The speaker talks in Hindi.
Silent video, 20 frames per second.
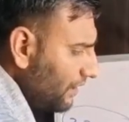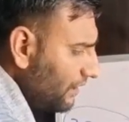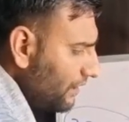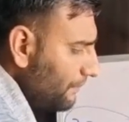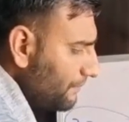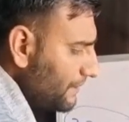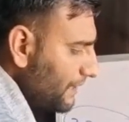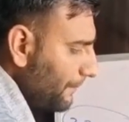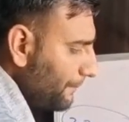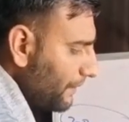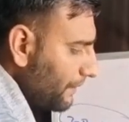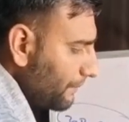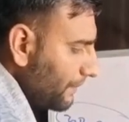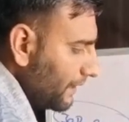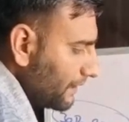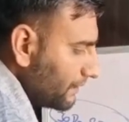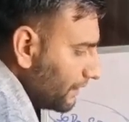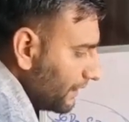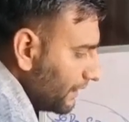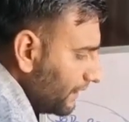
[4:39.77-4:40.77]
अगर हम यहाँ पर
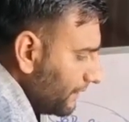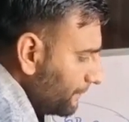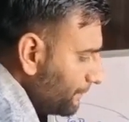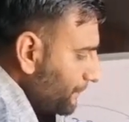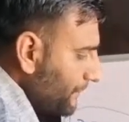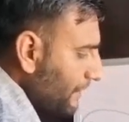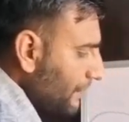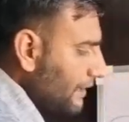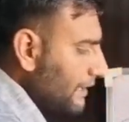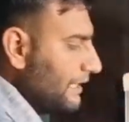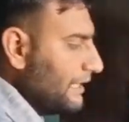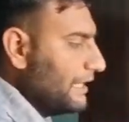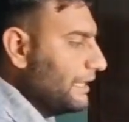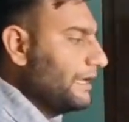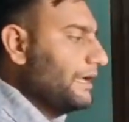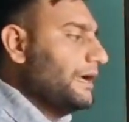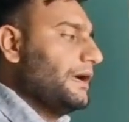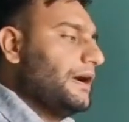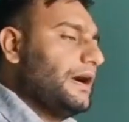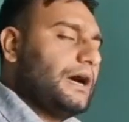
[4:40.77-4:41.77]
बात करें
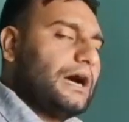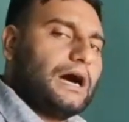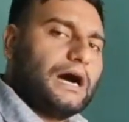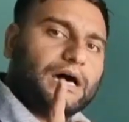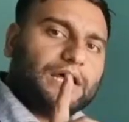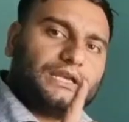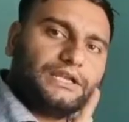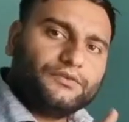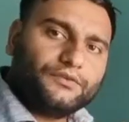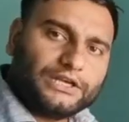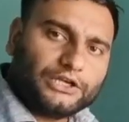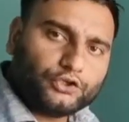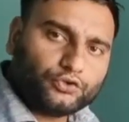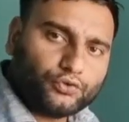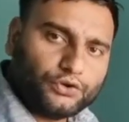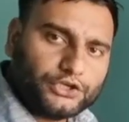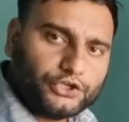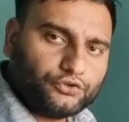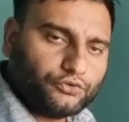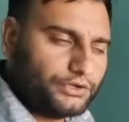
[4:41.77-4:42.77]
आने वाले
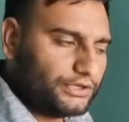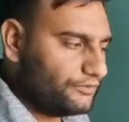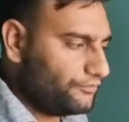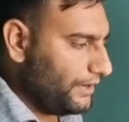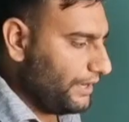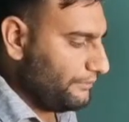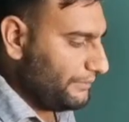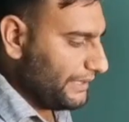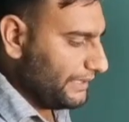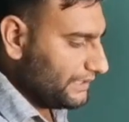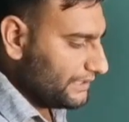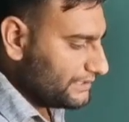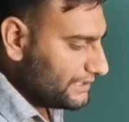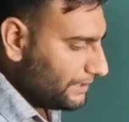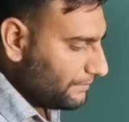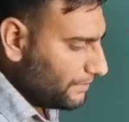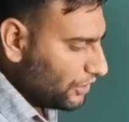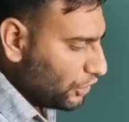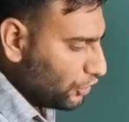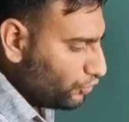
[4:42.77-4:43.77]
2025 के अंदर
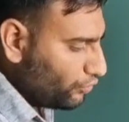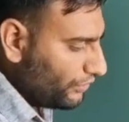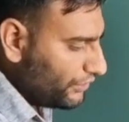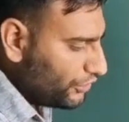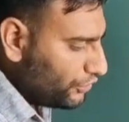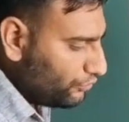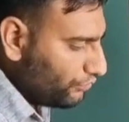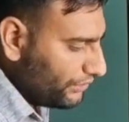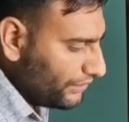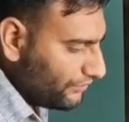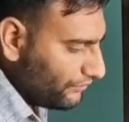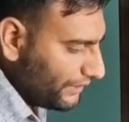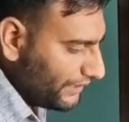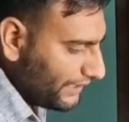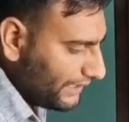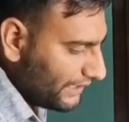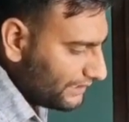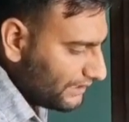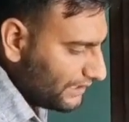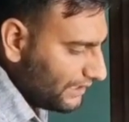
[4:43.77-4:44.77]
जब
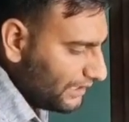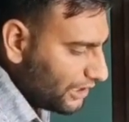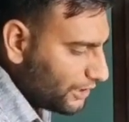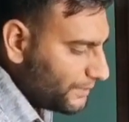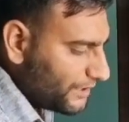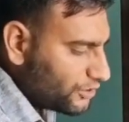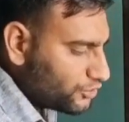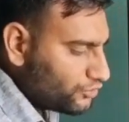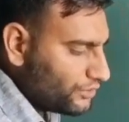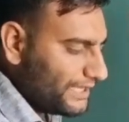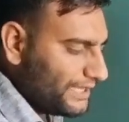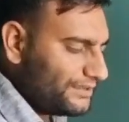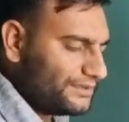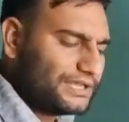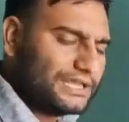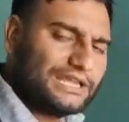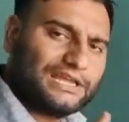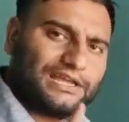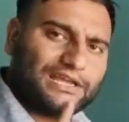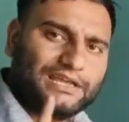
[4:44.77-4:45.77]
2021 के अंदर लगभग जो है
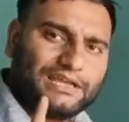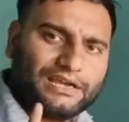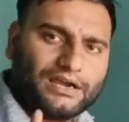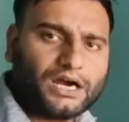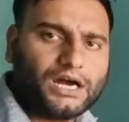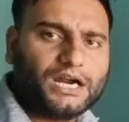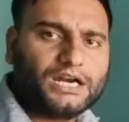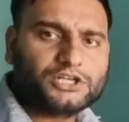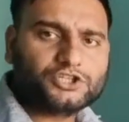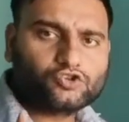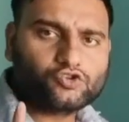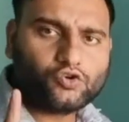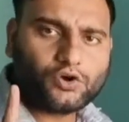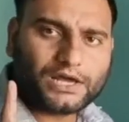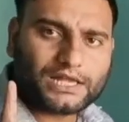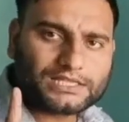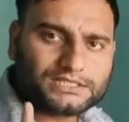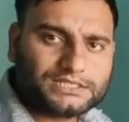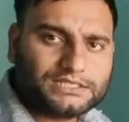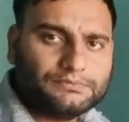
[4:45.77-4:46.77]

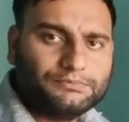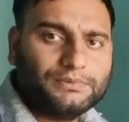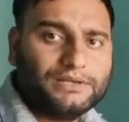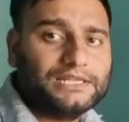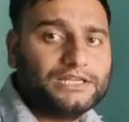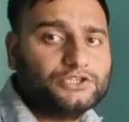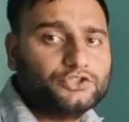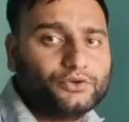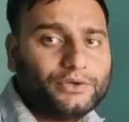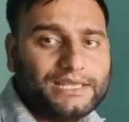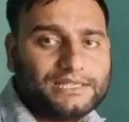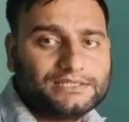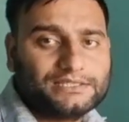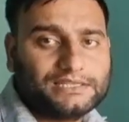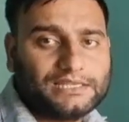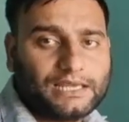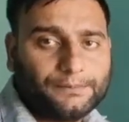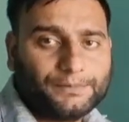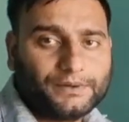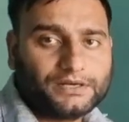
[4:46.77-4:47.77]
880 मिलियन जो है
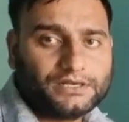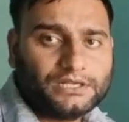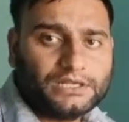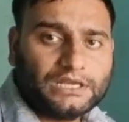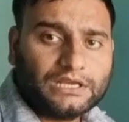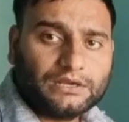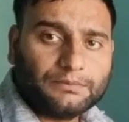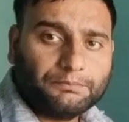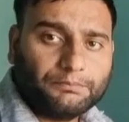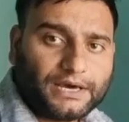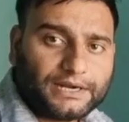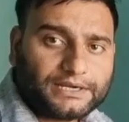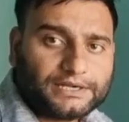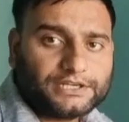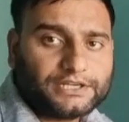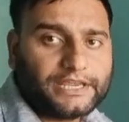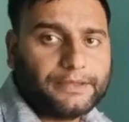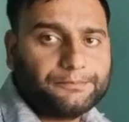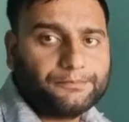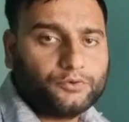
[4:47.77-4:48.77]
इसकी यहाँ पर
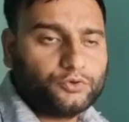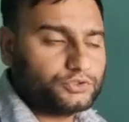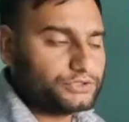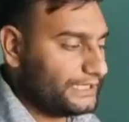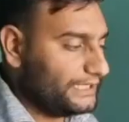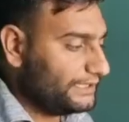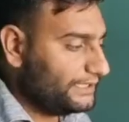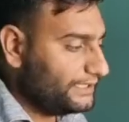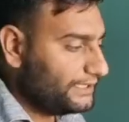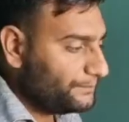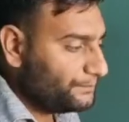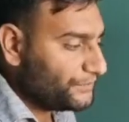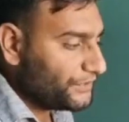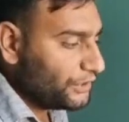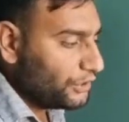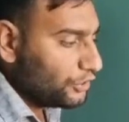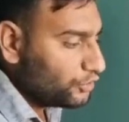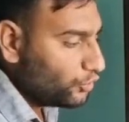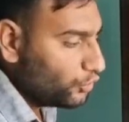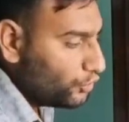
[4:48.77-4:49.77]
मार्केट कैप पहुंच गई थी
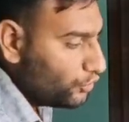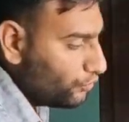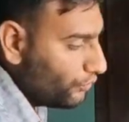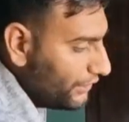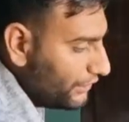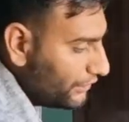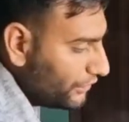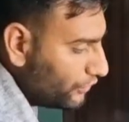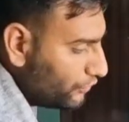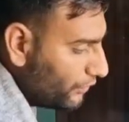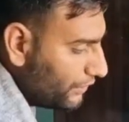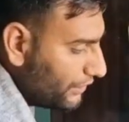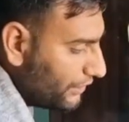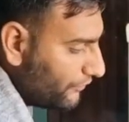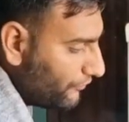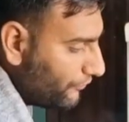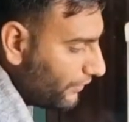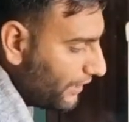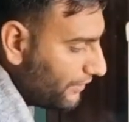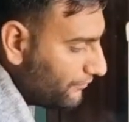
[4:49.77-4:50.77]
तो
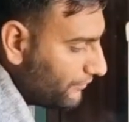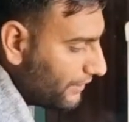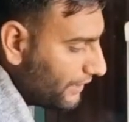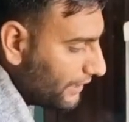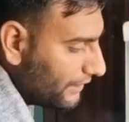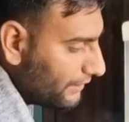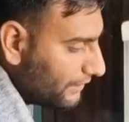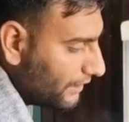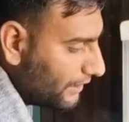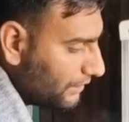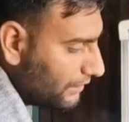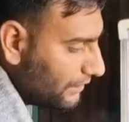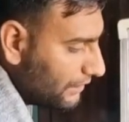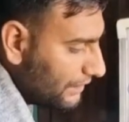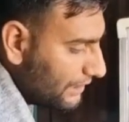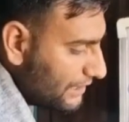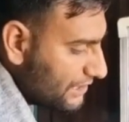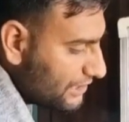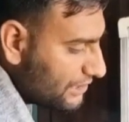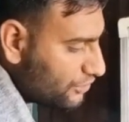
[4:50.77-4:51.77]
2025 के अंदर
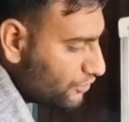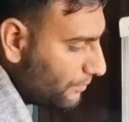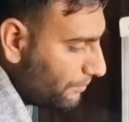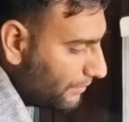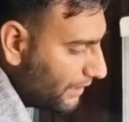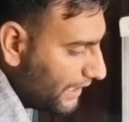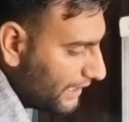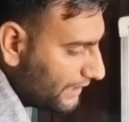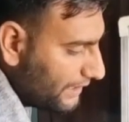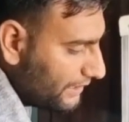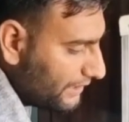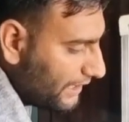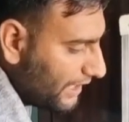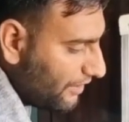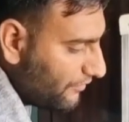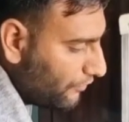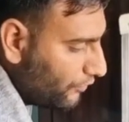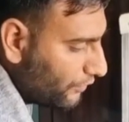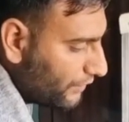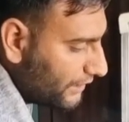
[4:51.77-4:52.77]
इसकी जो मार्केट
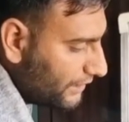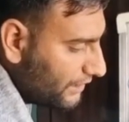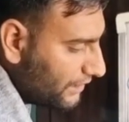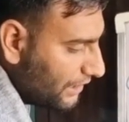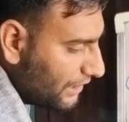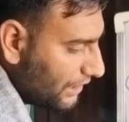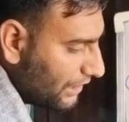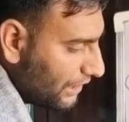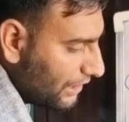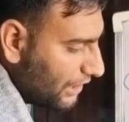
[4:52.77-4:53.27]
कैप होगी